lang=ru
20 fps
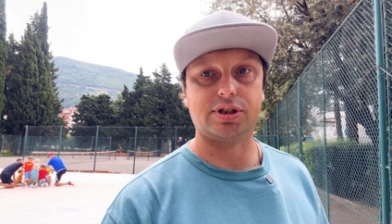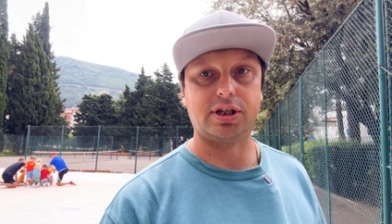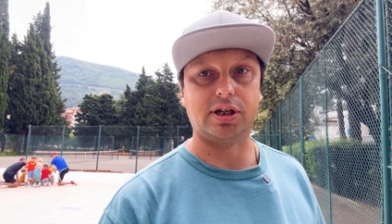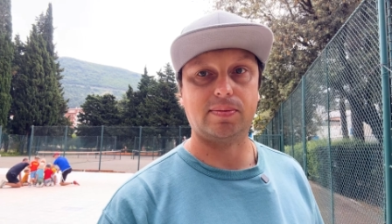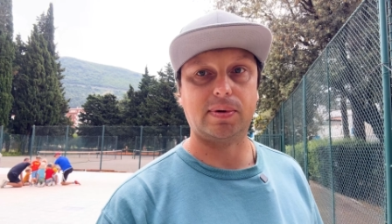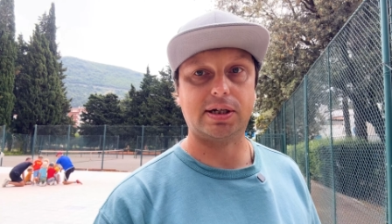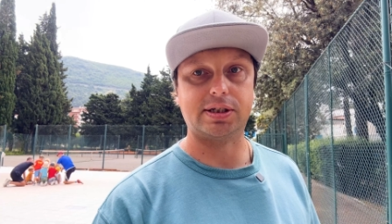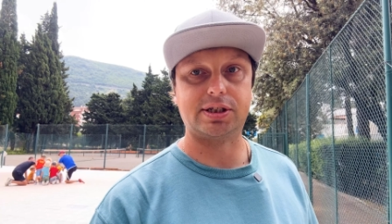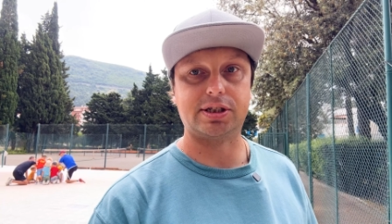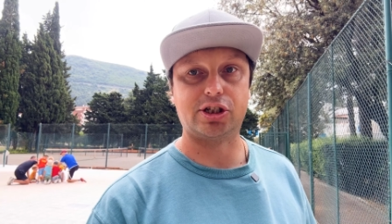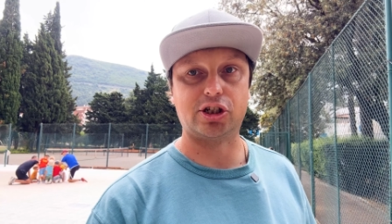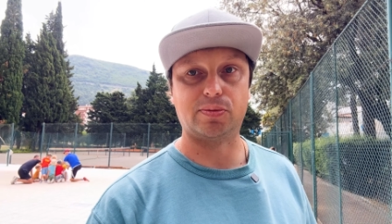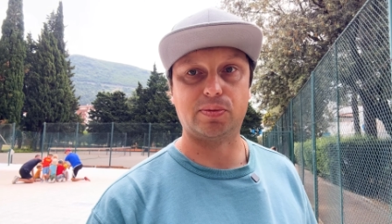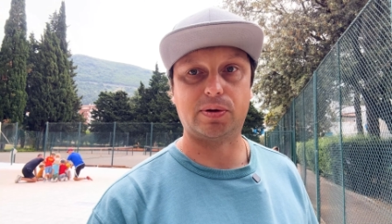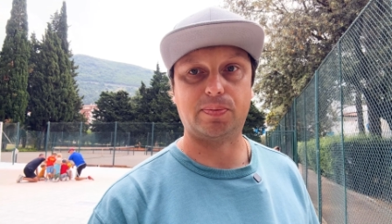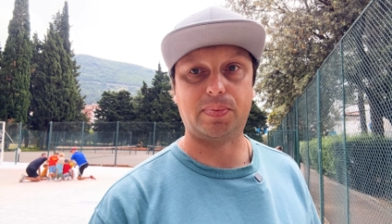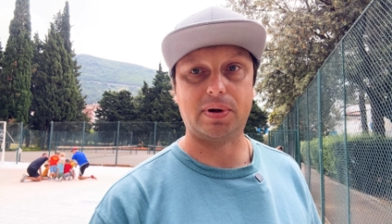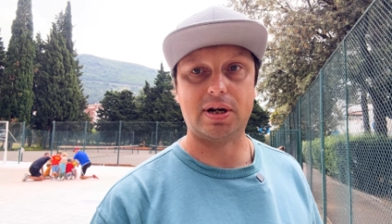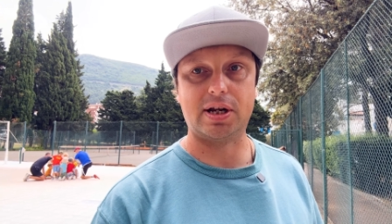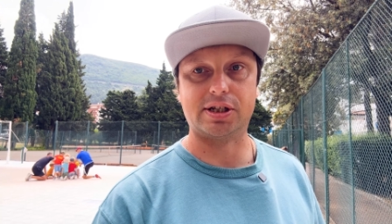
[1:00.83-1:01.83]
заниматься
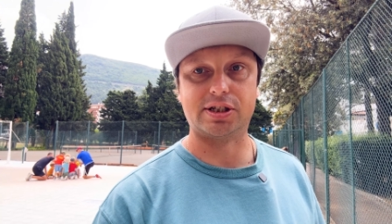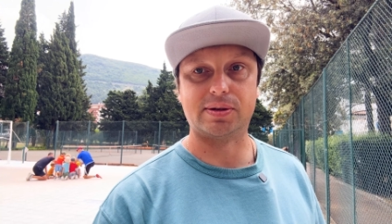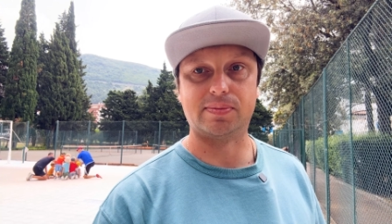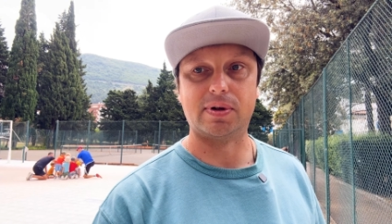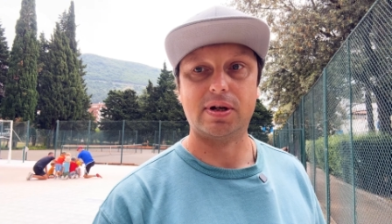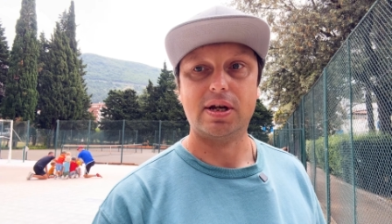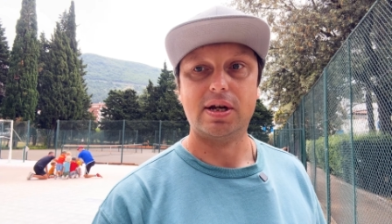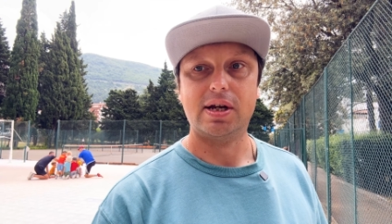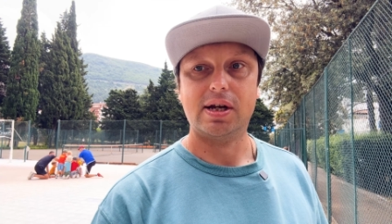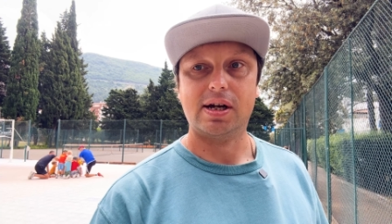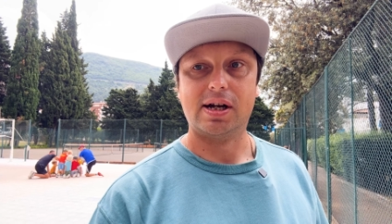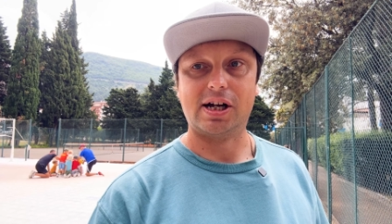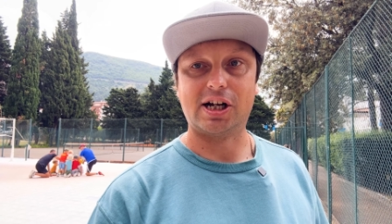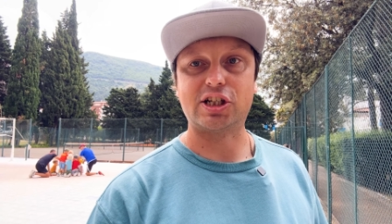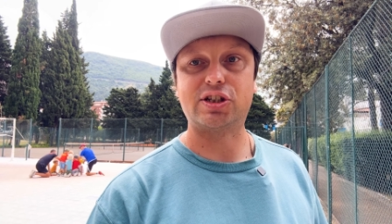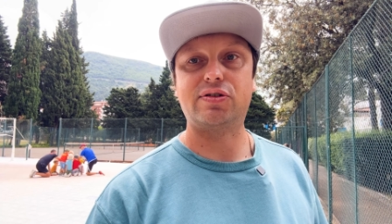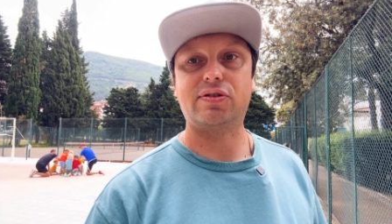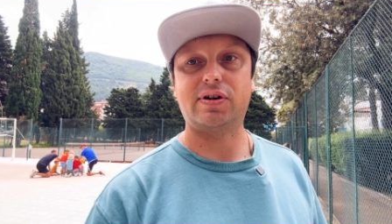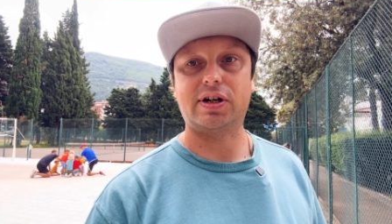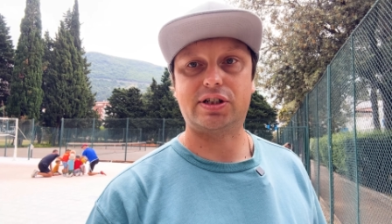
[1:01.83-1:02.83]
чем-то полезным.
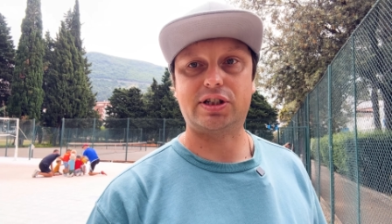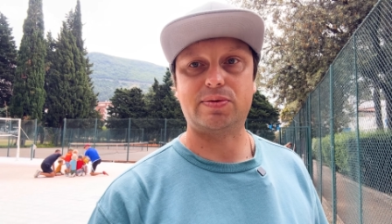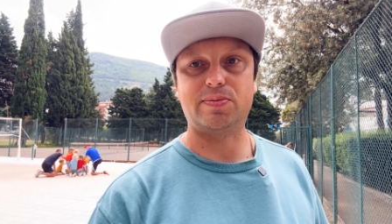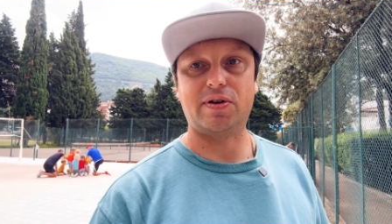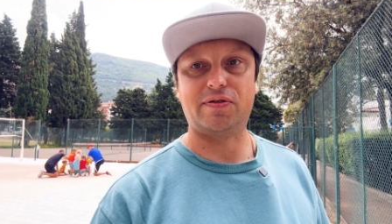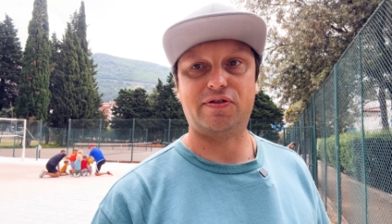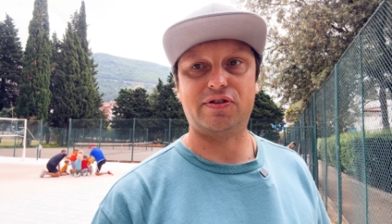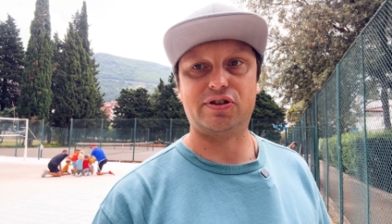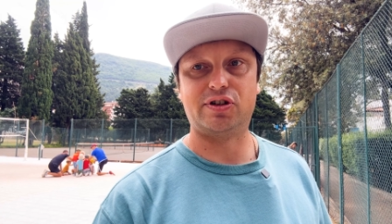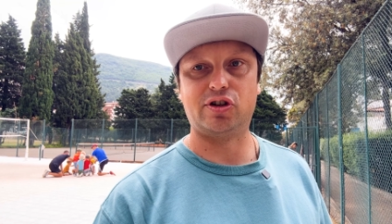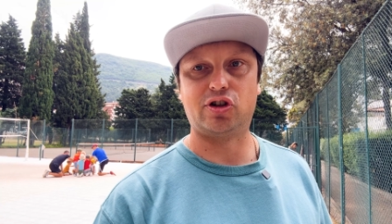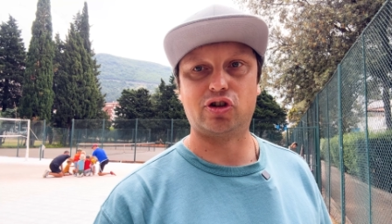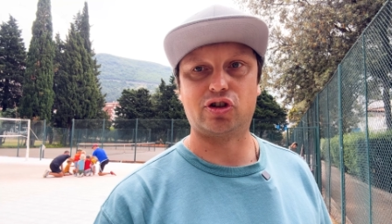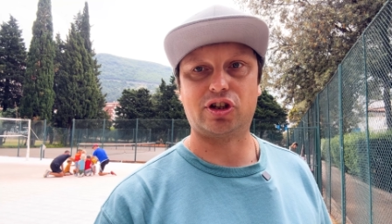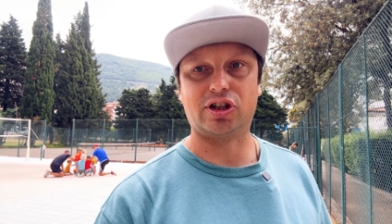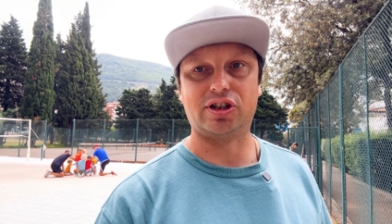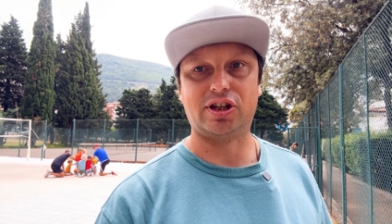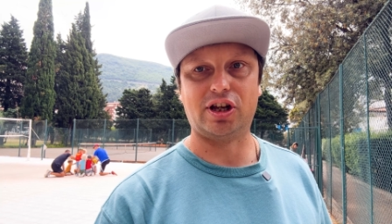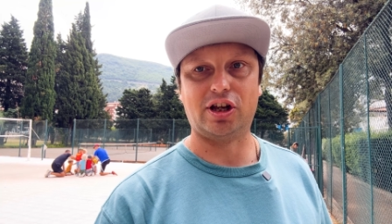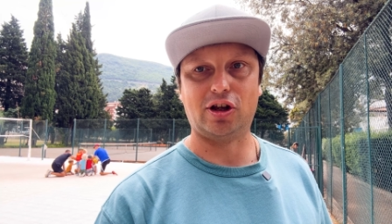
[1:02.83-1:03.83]
Развивать себя
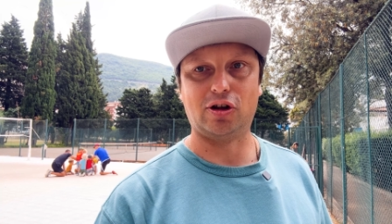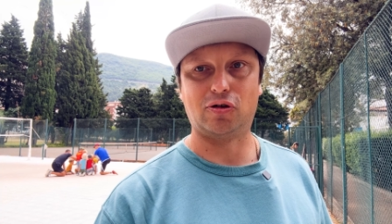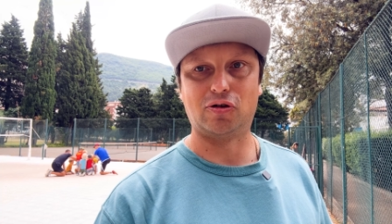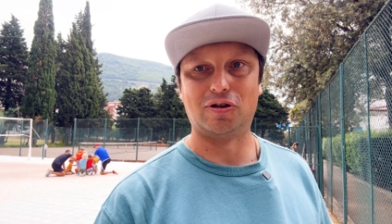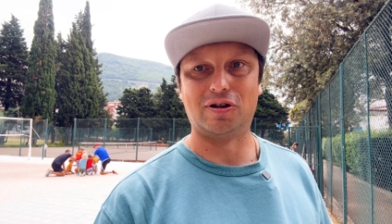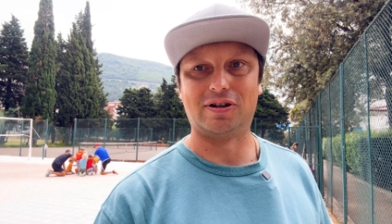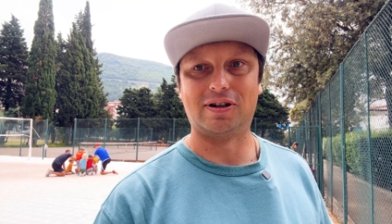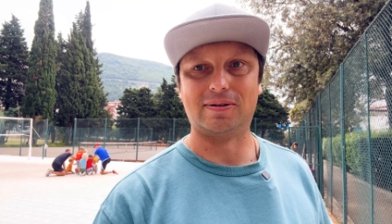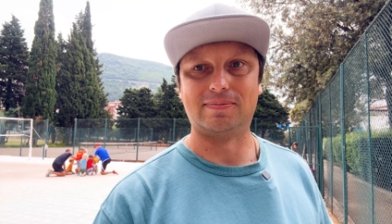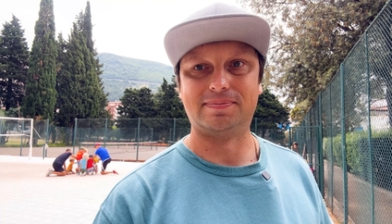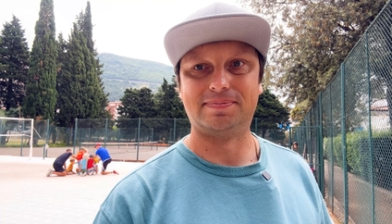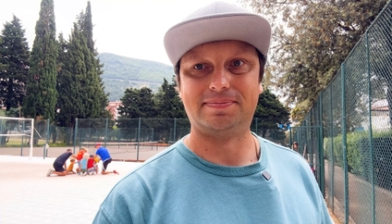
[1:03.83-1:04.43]
физически, да и не только.